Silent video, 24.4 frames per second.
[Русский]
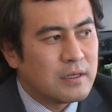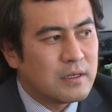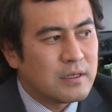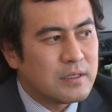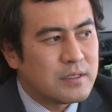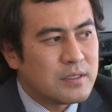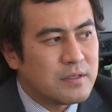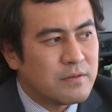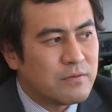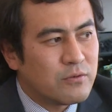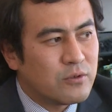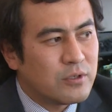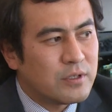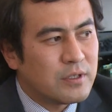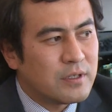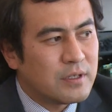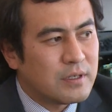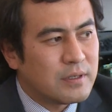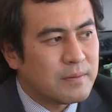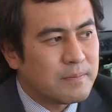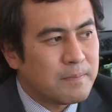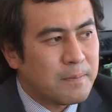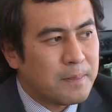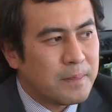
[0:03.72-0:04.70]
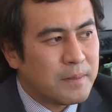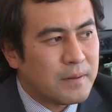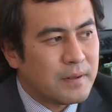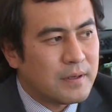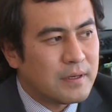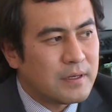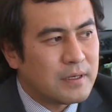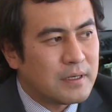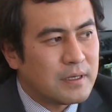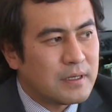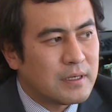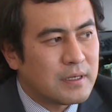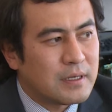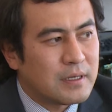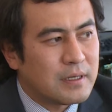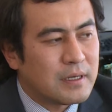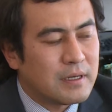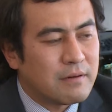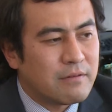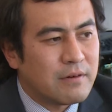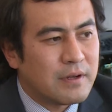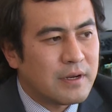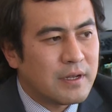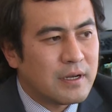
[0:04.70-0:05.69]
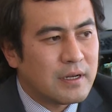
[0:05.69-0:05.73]
Сегодня, э,
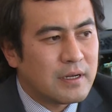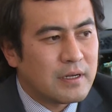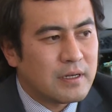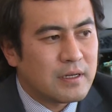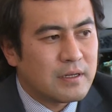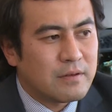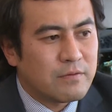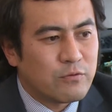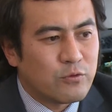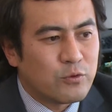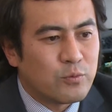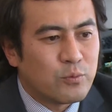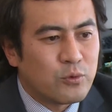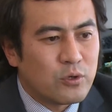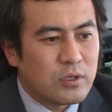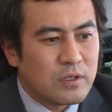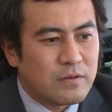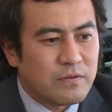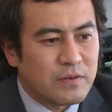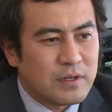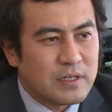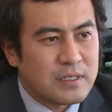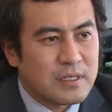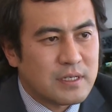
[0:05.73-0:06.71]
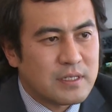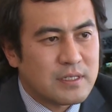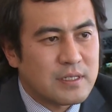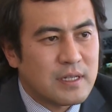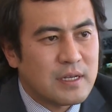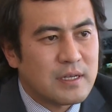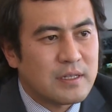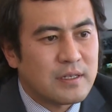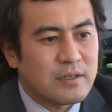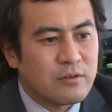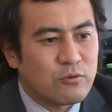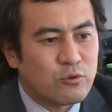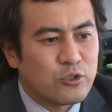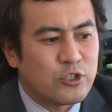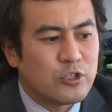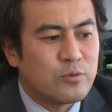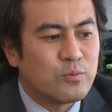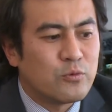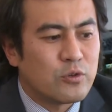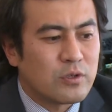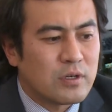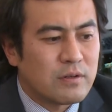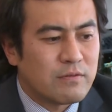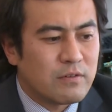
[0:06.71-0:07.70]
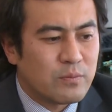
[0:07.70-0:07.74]
говоря о футболе в Казахстане, очень
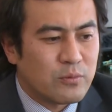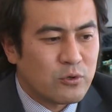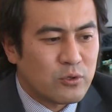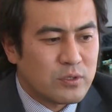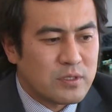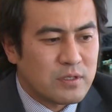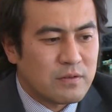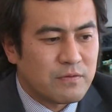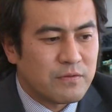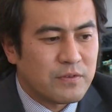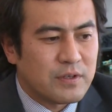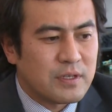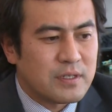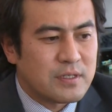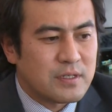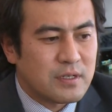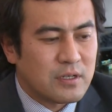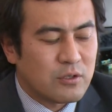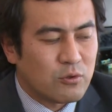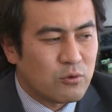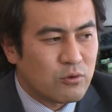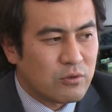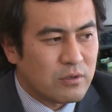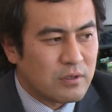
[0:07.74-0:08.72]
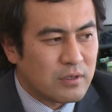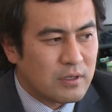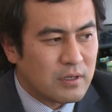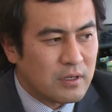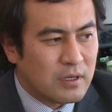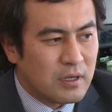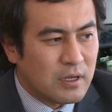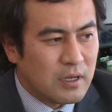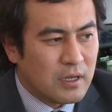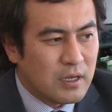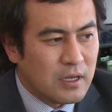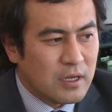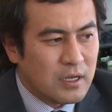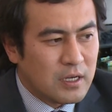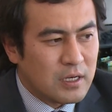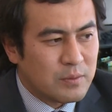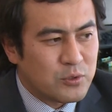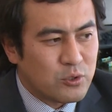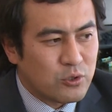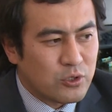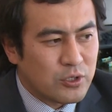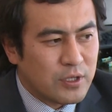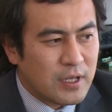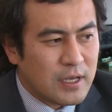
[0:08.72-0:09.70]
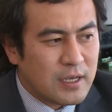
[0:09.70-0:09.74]
много вопросов есть, которые
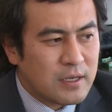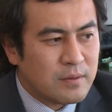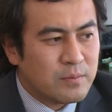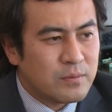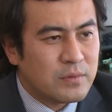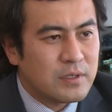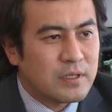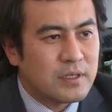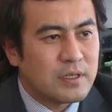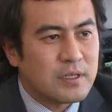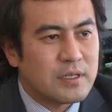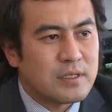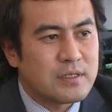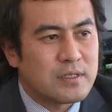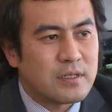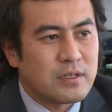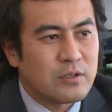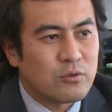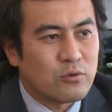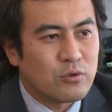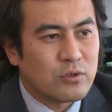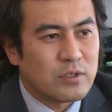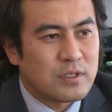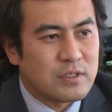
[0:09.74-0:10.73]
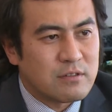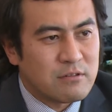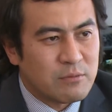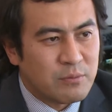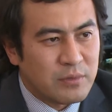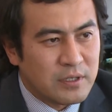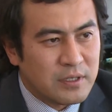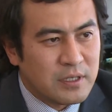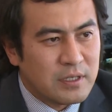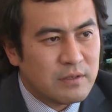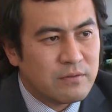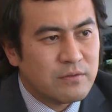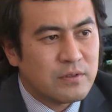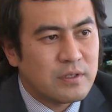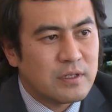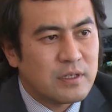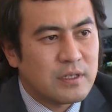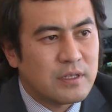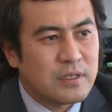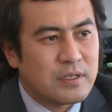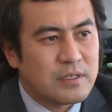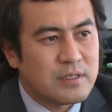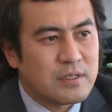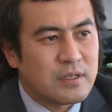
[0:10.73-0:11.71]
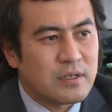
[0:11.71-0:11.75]
обсуждаемые, есть которые злободневные,
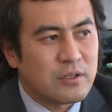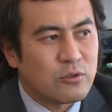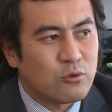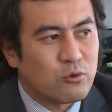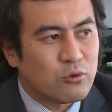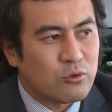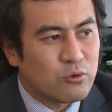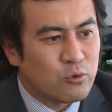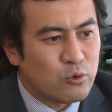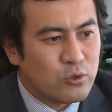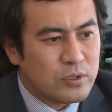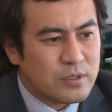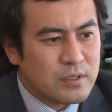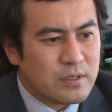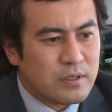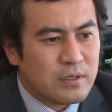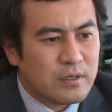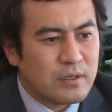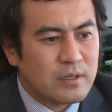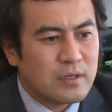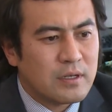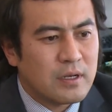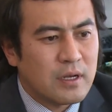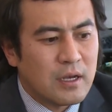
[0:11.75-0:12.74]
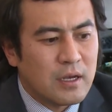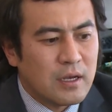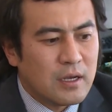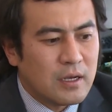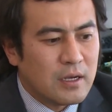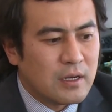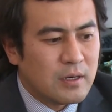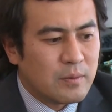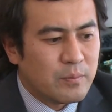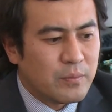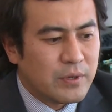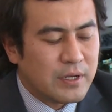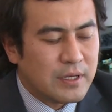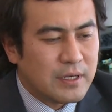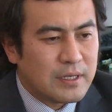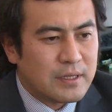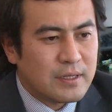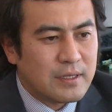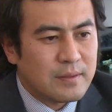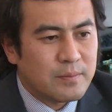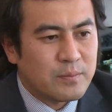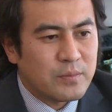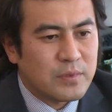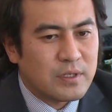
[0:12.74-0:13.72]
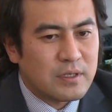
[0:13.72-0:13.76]
есть которые острые. При
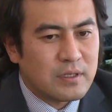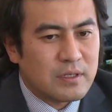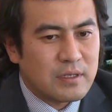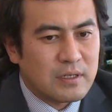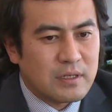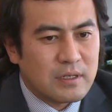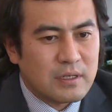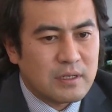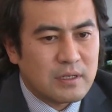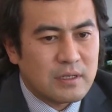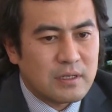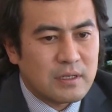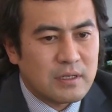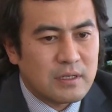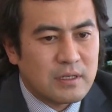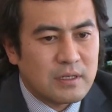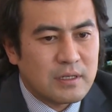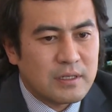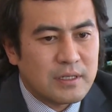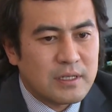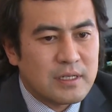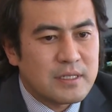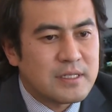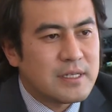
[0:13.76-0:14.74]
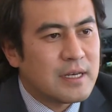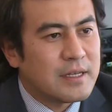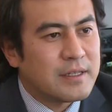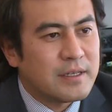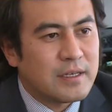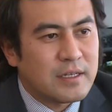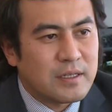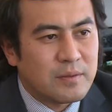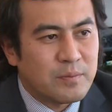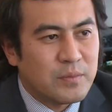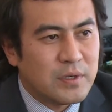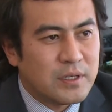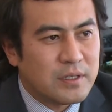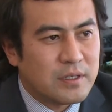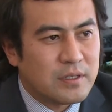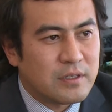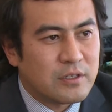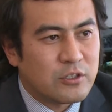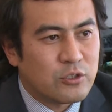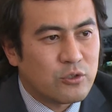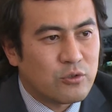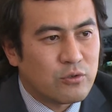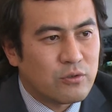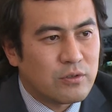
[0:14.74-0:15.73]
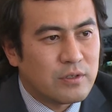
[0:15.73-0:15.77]
этом э, нельзя не отметить,
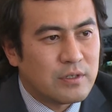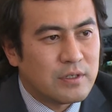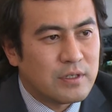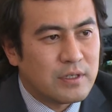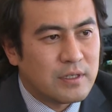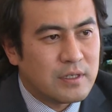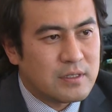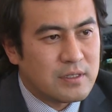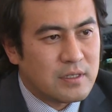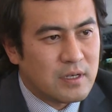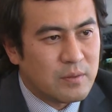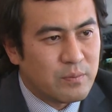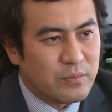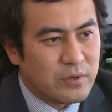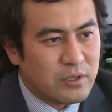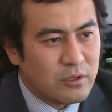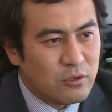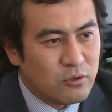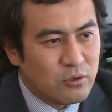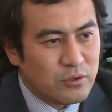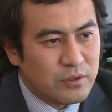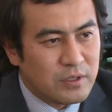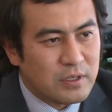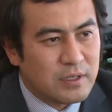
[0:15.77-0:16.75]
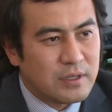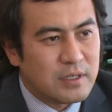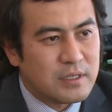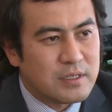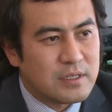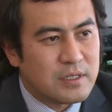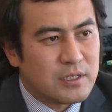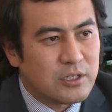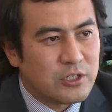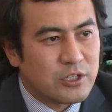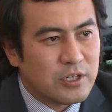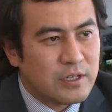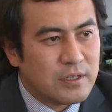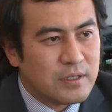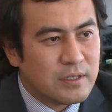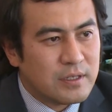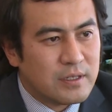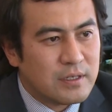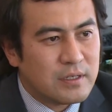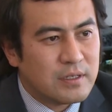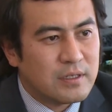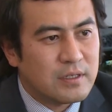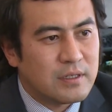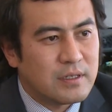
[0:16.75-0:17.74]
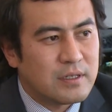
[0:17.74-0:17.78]
что есть определенные
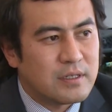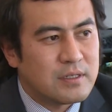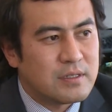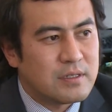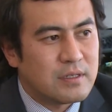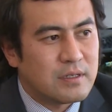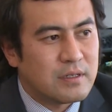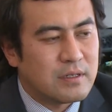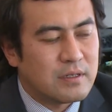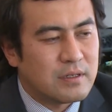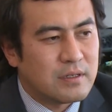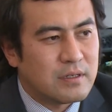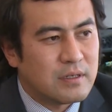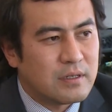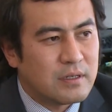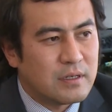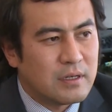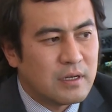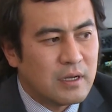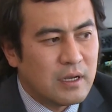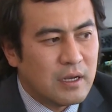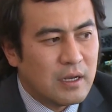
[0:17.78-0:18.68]
достижения, есть э,